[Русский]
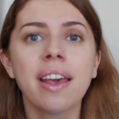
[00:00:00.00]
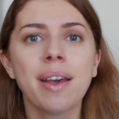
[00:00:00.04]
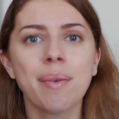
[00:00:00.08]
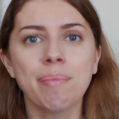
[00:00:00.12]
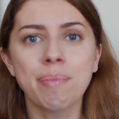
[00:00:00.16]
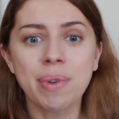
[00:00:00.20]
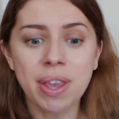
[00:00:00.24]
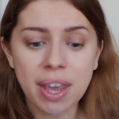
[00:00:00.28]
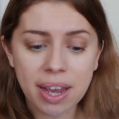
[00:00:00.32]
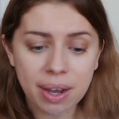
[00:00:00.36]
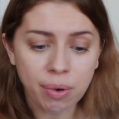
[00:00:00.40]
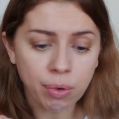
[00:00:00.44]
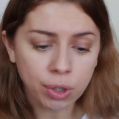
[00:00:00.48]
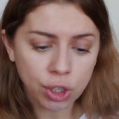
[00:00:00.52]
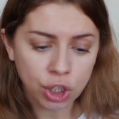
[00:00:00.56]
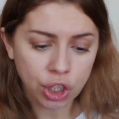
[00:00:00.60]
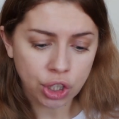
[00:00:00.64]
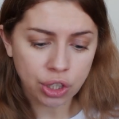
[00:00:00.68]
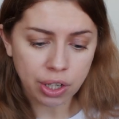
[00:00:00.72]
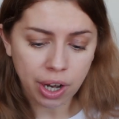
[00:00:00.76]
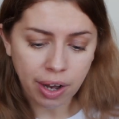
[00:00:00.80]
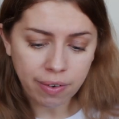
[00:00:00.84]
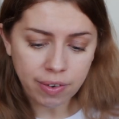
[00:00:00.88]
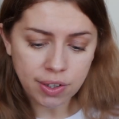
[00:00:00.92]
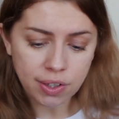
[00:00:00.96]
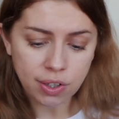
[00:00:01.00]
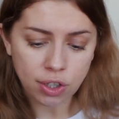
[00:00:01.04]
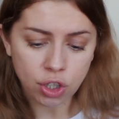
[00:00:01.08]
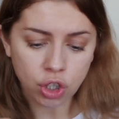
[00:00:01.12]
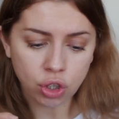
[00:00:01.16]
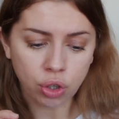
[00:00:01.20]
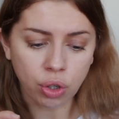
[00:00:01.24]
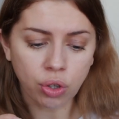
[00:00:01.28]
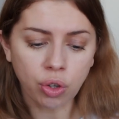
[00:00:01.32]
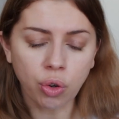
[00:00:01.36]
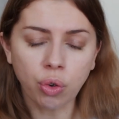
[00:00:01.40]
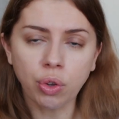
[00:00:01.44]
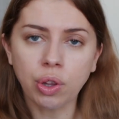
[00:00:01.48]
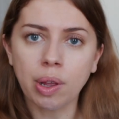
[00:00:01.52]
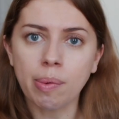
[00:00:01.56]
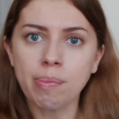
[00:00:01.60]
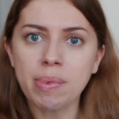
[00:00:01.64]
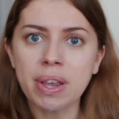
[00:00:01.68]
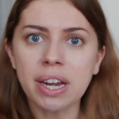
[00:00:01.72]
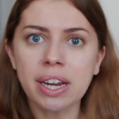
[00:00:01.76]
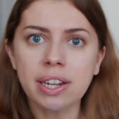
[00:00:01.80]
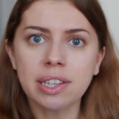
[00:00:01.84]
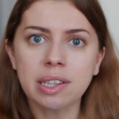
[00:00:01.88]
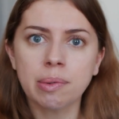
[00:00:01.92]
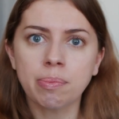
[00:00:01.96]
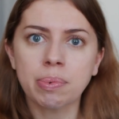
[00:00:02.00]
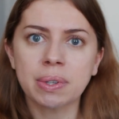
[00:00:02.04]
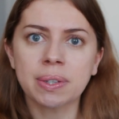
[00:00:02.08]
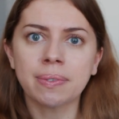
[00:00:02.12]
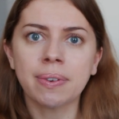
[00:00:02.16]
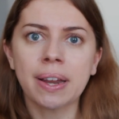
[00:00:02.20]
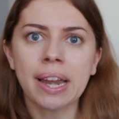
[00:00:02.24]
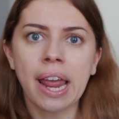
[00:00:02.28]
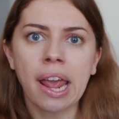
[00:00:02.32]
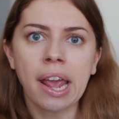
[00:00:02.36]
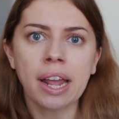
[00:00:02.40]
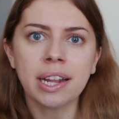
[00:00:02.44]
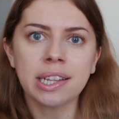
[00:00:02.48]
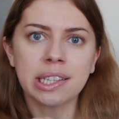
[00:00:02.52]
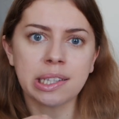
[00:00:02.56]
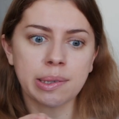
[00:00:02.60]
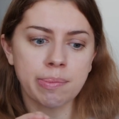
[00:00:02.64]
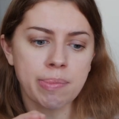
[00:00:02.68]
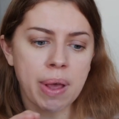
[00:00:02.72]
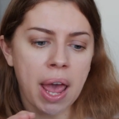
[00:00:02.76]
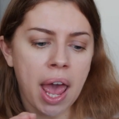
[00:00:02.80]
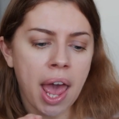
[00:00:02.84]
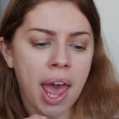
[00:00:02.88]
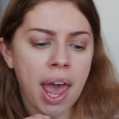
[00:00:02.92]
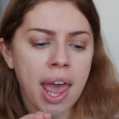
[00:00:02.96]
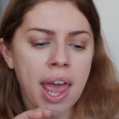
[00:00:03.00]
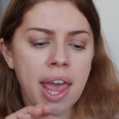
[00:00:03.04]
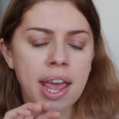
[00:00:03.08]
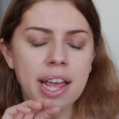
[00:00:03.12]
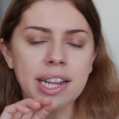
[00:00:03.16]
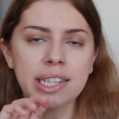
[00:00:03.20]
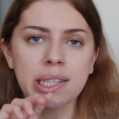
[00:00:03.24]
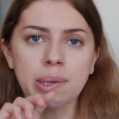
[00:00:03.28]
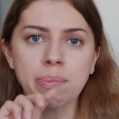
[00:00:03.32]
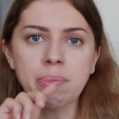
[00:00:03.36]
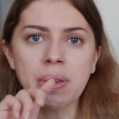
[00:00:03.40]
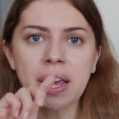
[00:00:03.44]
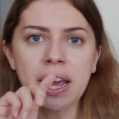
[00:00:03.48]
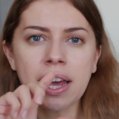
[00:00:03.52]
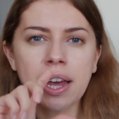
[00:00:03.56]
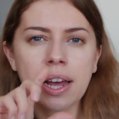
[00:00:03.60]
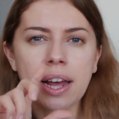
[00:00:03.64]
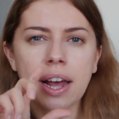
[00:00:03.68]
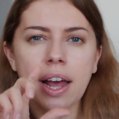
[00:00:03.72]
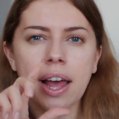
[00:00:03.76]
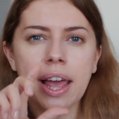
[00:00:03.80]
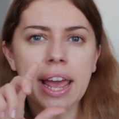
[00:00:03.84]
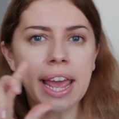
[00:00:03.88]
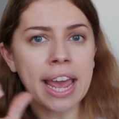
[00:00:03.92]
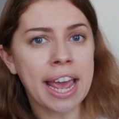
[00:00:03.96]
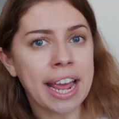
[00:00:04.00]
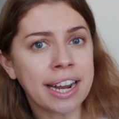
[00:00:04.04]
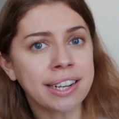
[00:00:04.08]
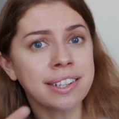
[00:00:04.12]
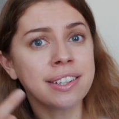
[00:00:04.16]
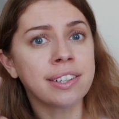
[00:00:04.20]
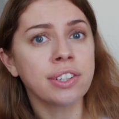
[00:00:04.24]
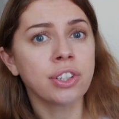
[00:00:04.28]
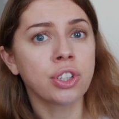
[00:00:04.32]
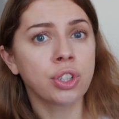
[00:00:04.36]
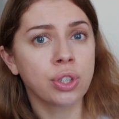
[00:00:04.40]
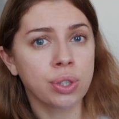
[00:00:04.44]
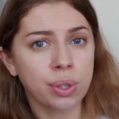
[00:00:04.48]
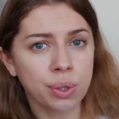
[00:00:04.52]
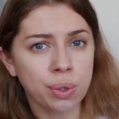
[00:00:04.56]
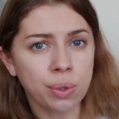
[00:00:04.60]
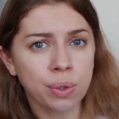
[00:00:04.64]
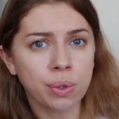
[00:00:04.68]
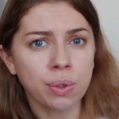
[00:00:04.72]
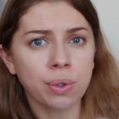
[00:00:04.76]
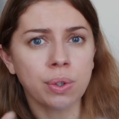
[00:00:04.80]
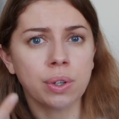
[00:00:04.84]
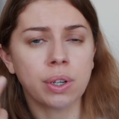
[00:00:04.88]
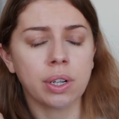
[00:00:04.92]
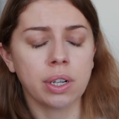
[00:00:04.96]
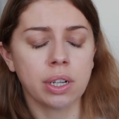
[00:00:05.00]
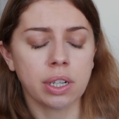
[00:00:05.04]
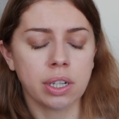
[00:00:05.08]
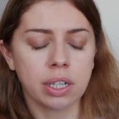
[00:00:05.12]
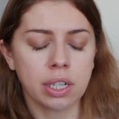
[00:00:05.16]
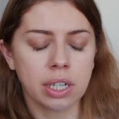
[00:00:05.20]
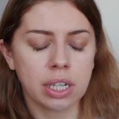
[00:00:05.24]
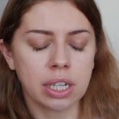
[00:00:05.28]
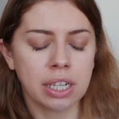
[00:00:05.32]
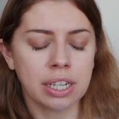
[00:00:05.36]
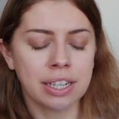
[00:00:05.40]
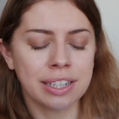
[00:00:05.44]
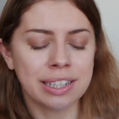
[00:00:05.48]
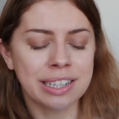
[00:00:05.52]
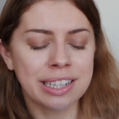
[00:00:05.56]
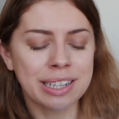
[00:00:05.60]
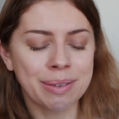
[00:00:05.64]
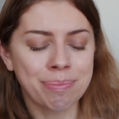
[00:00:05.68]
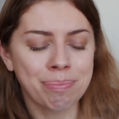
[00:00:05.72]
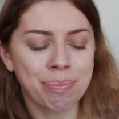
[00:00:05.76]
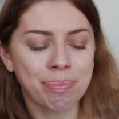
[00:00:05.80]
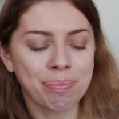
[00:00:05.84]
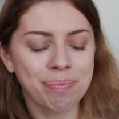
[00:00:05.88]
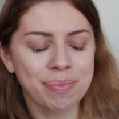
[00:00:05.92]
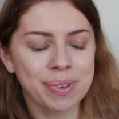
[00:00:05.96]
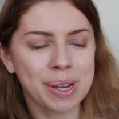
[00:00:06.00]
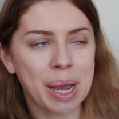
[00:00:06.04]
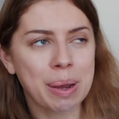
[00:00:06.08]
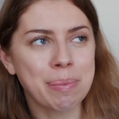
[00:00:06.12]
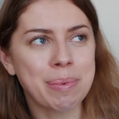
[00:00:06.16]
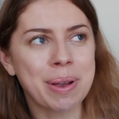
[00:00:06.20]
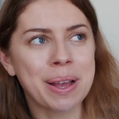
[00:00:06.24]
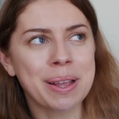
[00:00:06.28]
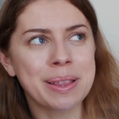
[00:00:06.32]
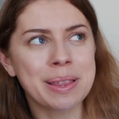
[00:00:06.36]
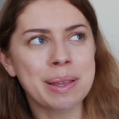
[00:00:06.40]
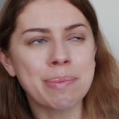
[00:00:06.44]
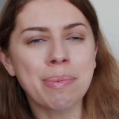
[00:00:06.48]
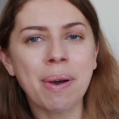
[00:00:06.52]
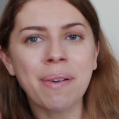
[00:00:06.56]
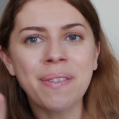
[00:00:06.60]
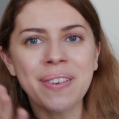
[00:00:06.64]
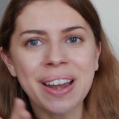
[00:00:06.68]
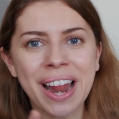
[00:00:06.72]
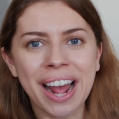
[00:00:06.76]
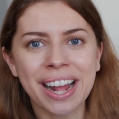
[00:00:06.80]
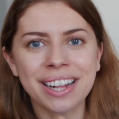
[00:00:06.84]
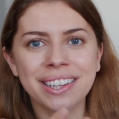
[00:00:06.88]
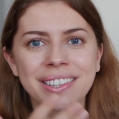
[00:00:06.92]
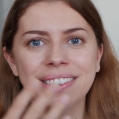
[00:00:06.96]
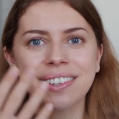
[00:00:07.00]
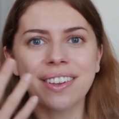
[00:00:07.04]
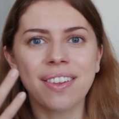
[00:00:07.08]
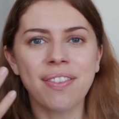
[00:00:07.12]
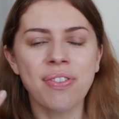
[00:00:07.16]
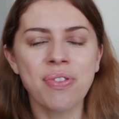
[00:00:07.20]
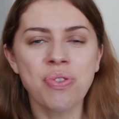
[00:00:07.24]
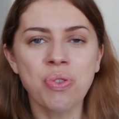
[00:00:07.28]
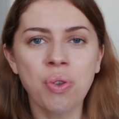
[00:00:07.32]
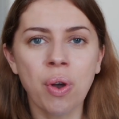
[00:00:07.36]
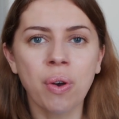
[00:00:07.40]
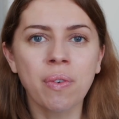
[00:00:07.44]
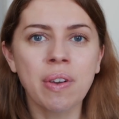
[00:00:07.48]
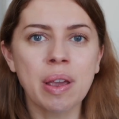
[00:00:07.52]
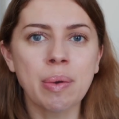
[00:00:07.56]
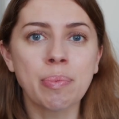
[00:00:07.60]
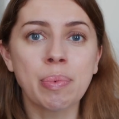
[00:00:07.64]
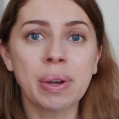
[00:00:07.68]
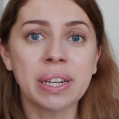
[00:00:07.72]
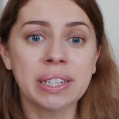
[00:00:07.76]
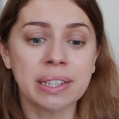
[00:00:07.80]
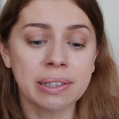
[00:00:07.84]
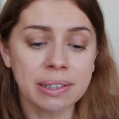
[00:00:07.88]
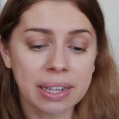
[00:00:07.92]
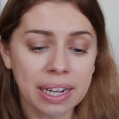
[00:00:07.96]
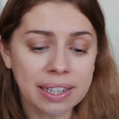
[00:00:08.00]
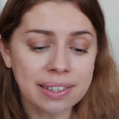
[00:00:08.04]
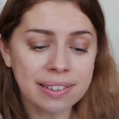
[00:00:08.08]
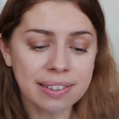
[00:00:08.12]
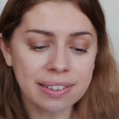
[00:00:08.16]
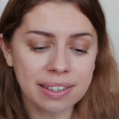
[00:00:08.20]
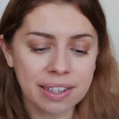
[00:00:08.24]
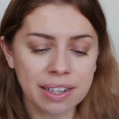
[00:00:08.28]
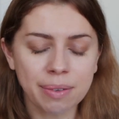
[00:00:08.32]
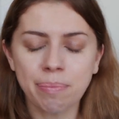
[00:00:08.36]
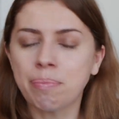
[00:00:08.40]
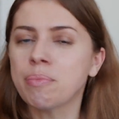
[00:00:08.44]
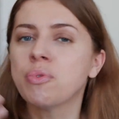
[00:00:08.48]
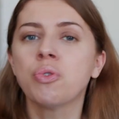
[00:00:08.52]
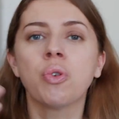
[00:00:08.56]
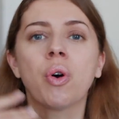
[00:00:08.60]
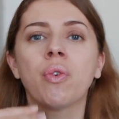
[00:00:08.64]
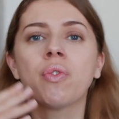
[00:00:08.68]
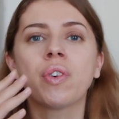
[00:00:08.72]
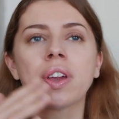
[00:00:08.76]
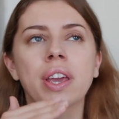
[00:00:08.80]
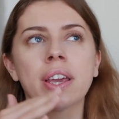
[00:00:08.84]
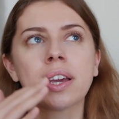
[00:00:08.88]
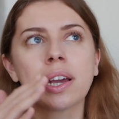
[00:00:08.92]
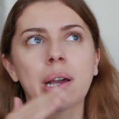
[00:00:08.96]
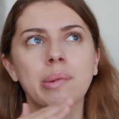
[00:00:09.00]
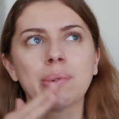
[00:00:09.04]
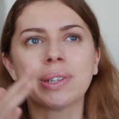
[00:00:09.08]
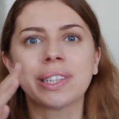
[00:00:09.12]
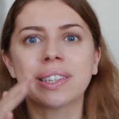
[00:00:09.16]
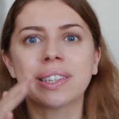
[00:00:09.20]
Мне очень нравится, что Notability позволяет тебя, тебе add to э, как бы добавлять новые презентации, новые как бы